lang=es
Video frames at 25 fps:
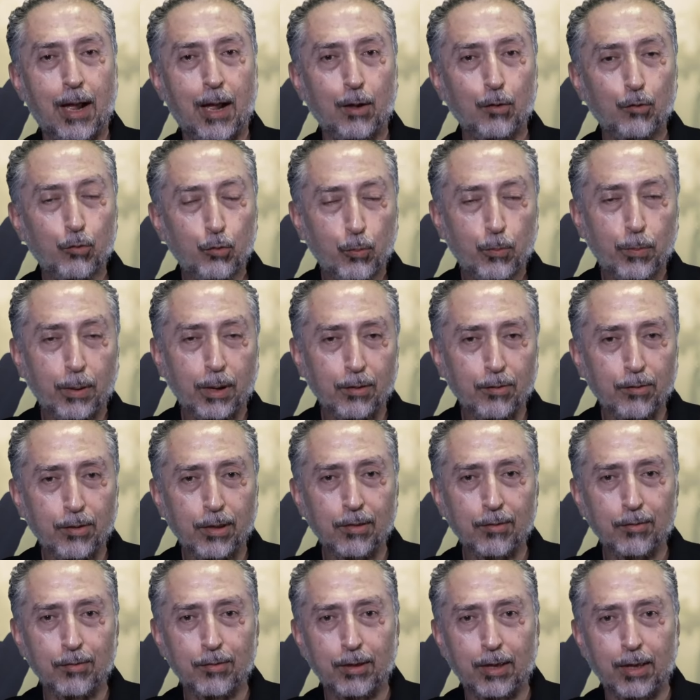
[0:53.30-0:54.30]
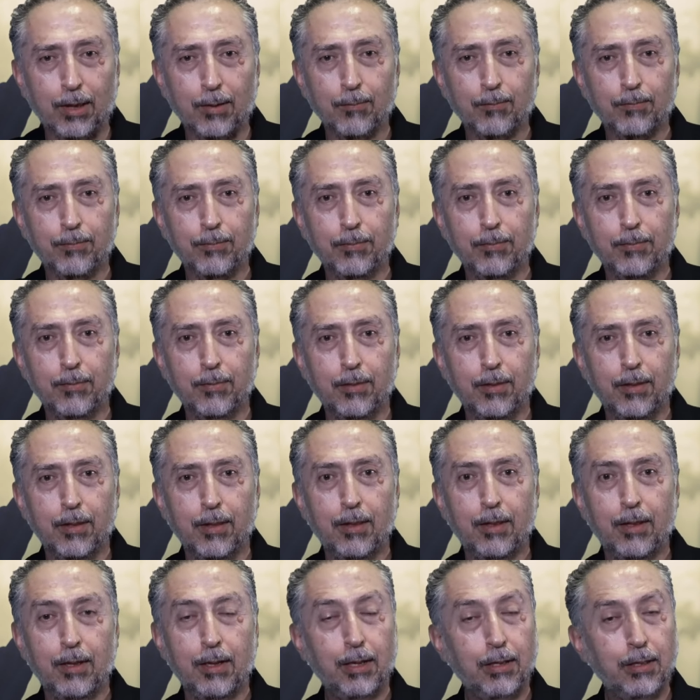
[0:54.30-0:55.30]
a su presencia
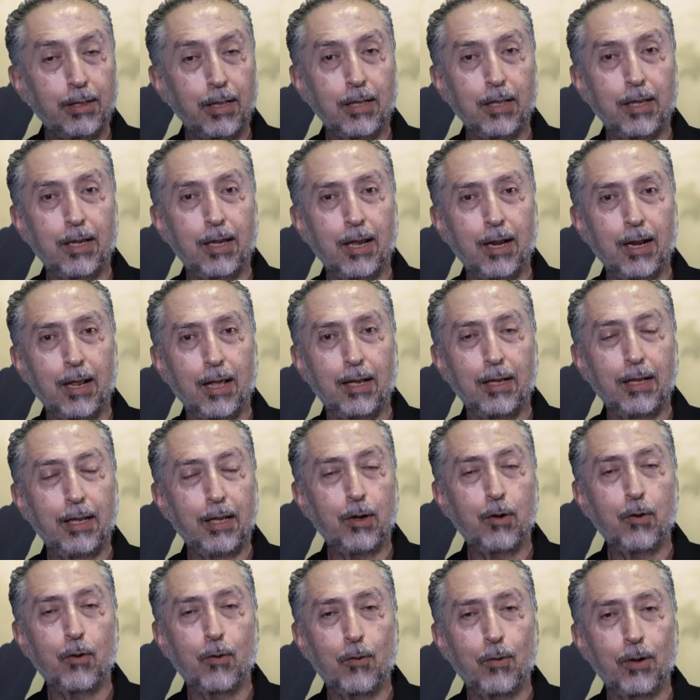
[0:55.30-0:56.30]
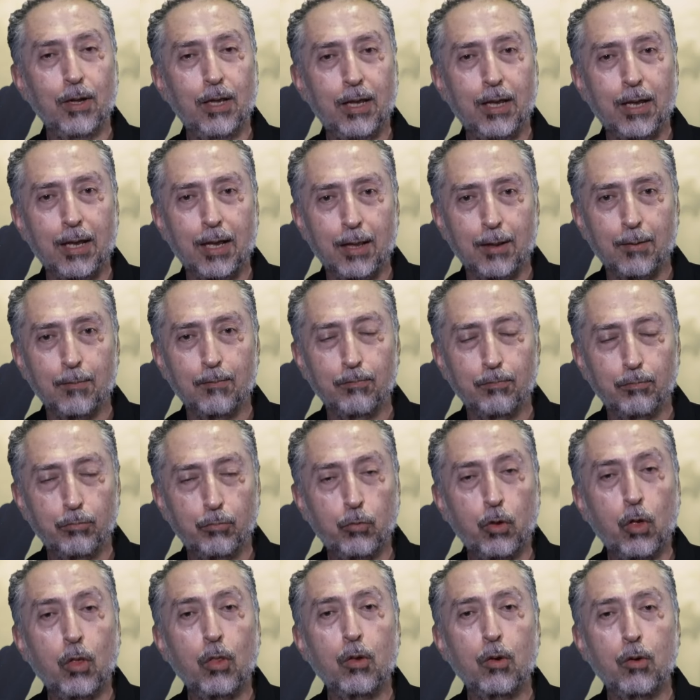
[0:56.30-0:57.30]
y te dijera, hijo, hija,
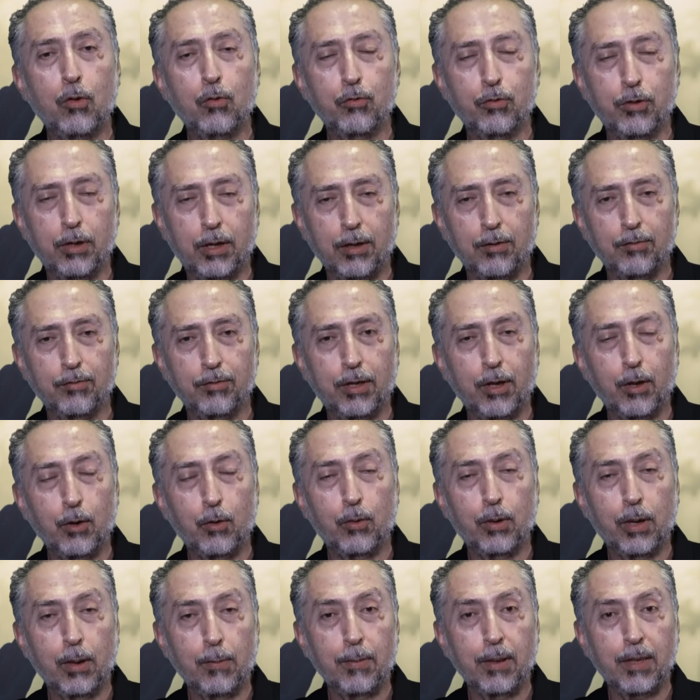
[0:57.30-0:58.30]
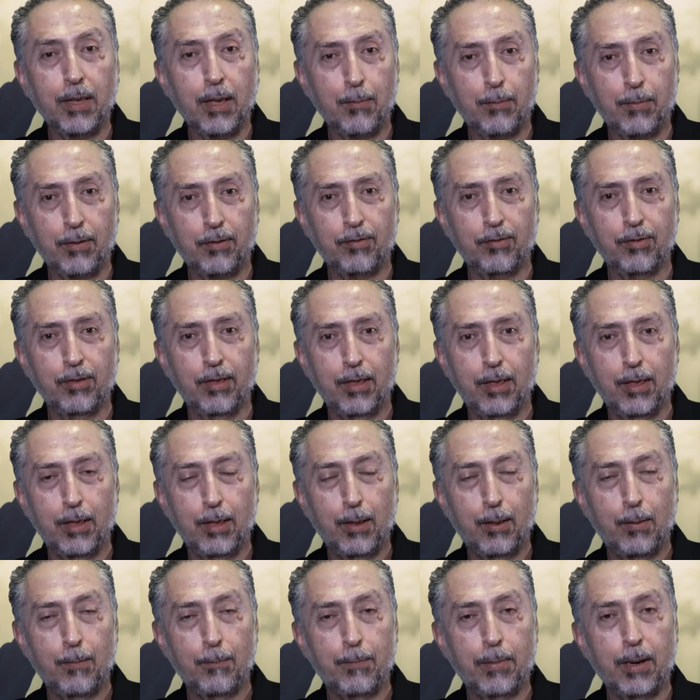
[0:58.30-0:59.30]
todos los días quiero que me llames
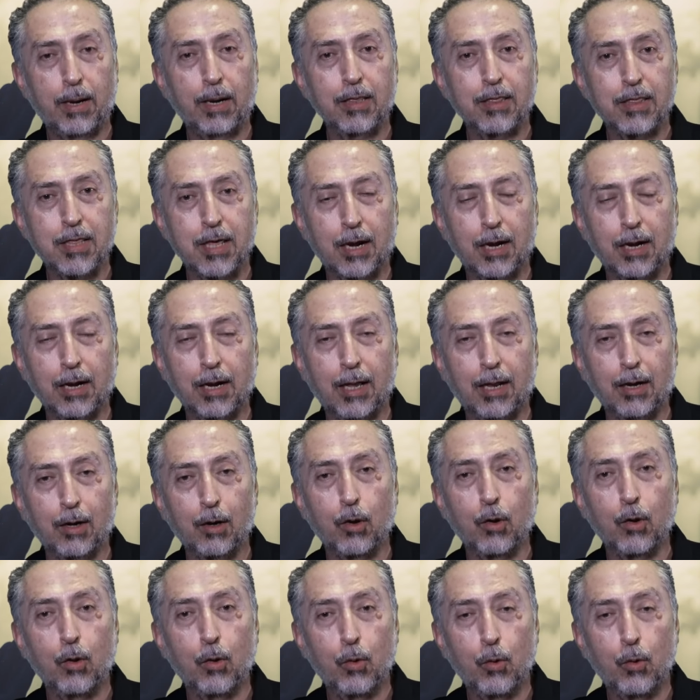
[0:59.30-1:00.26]
para charlar